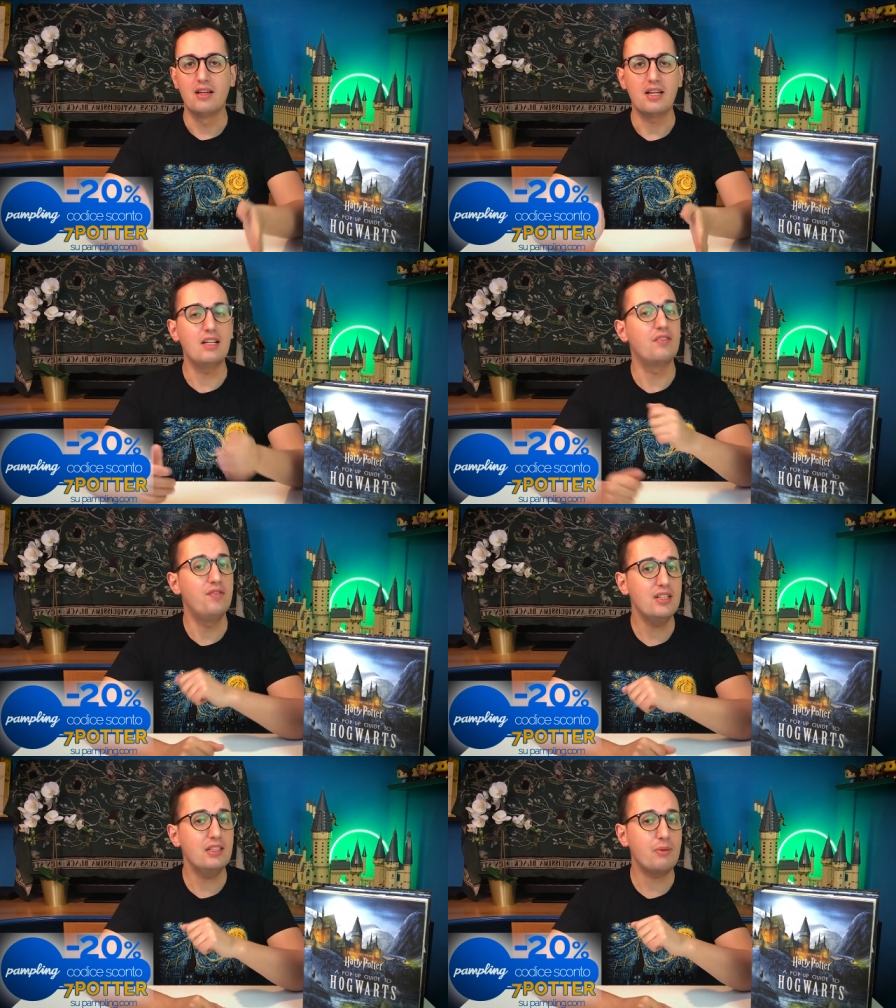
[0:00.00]
il
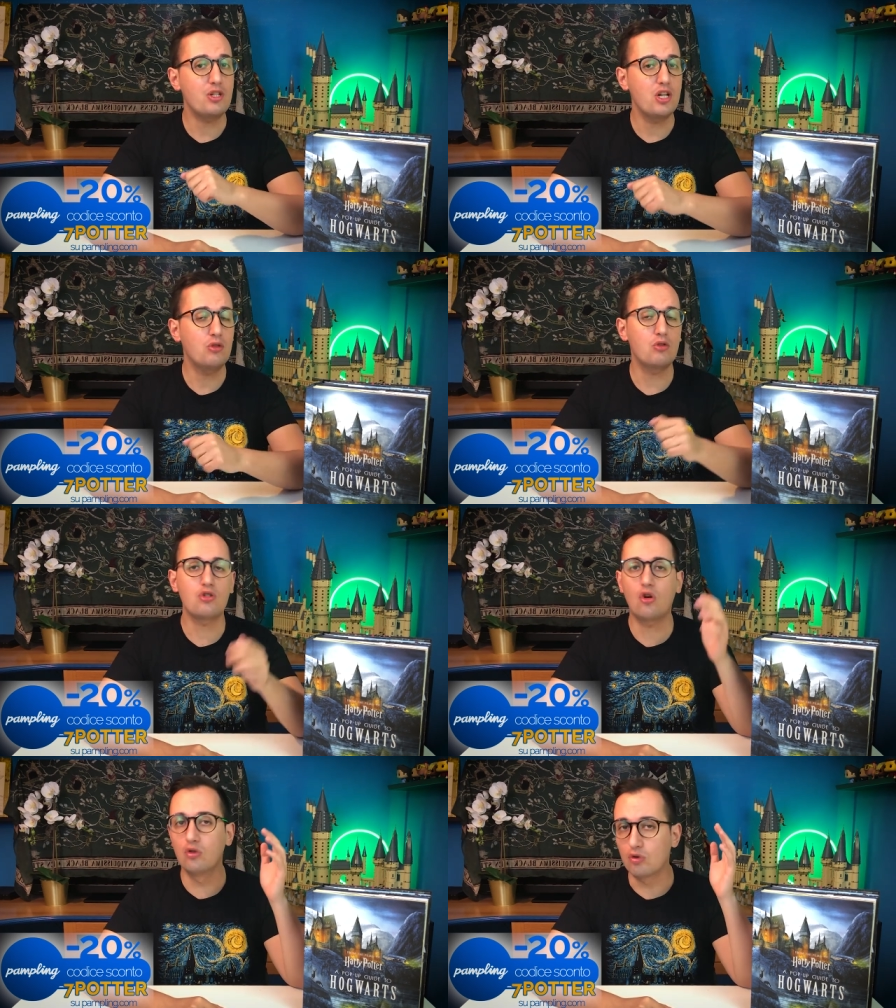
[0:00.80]
20% di
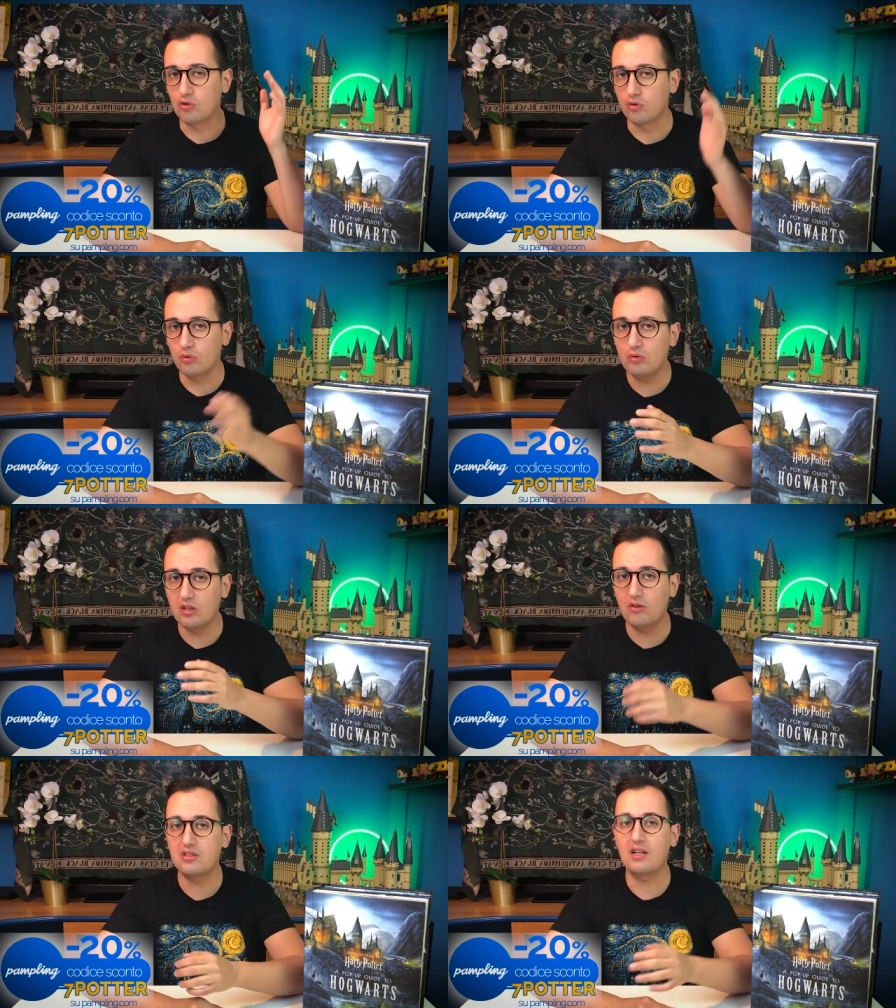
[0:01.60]
sconto su
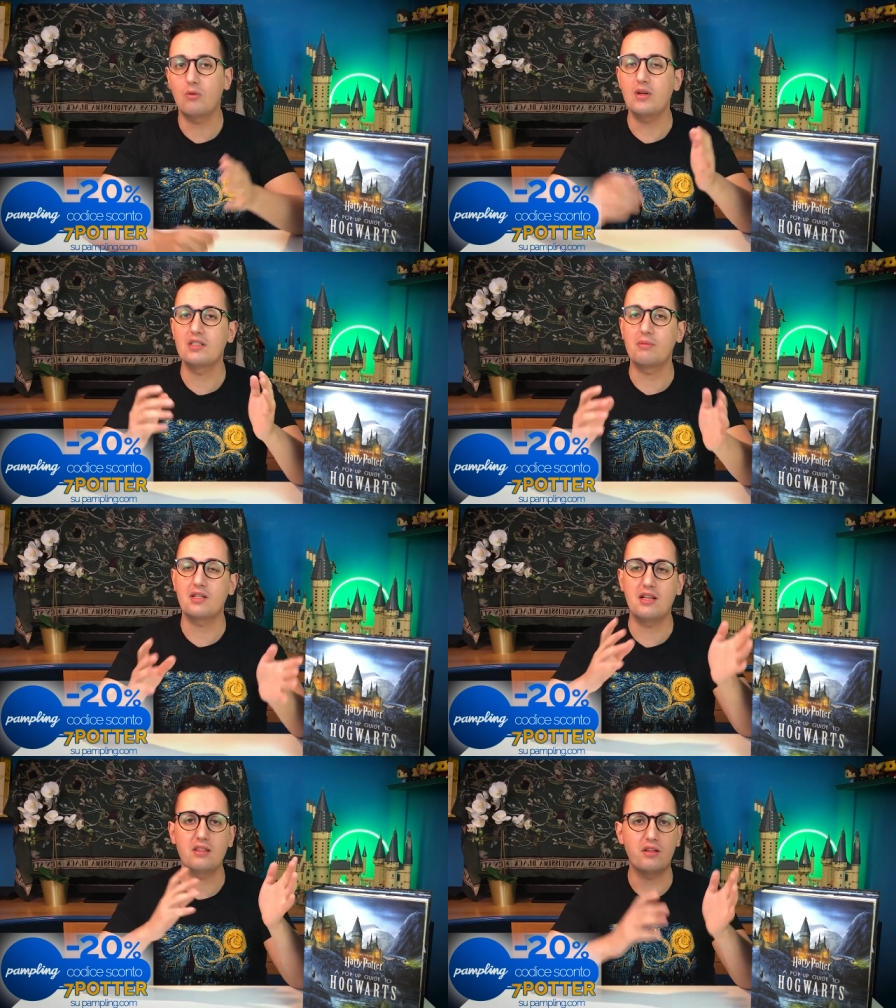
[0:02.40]
tutti i vostri acquisti
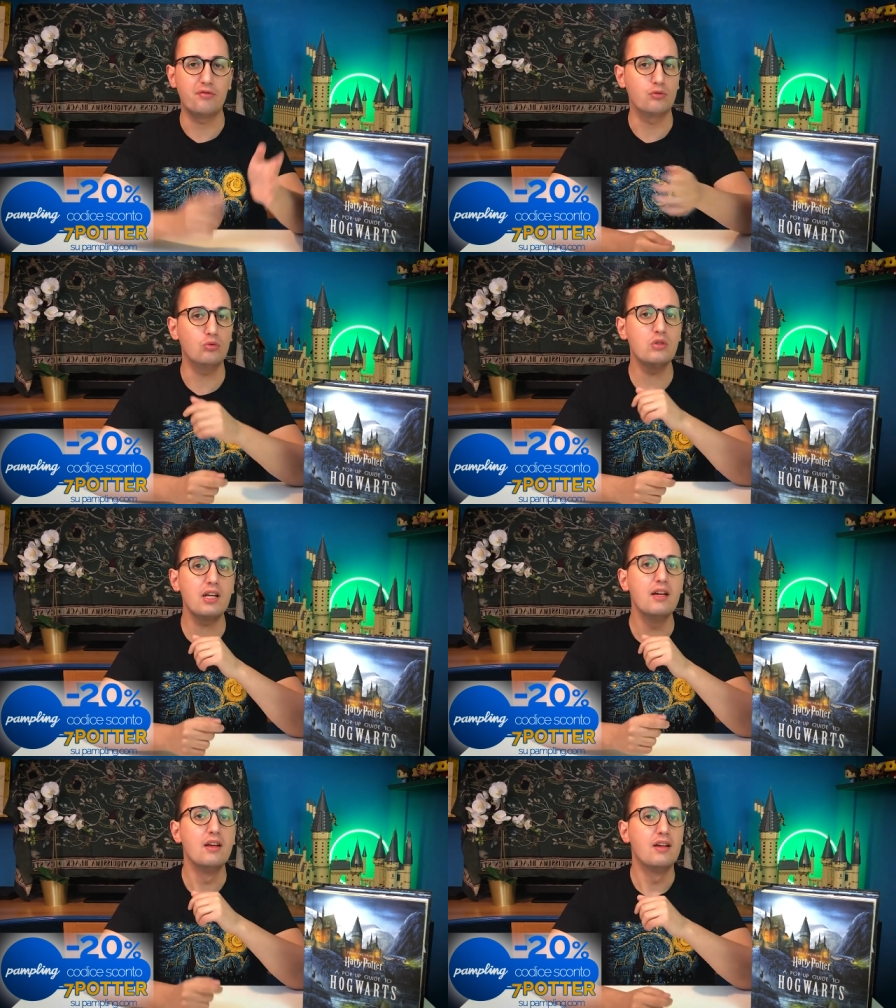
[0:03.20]
presenti e futuri,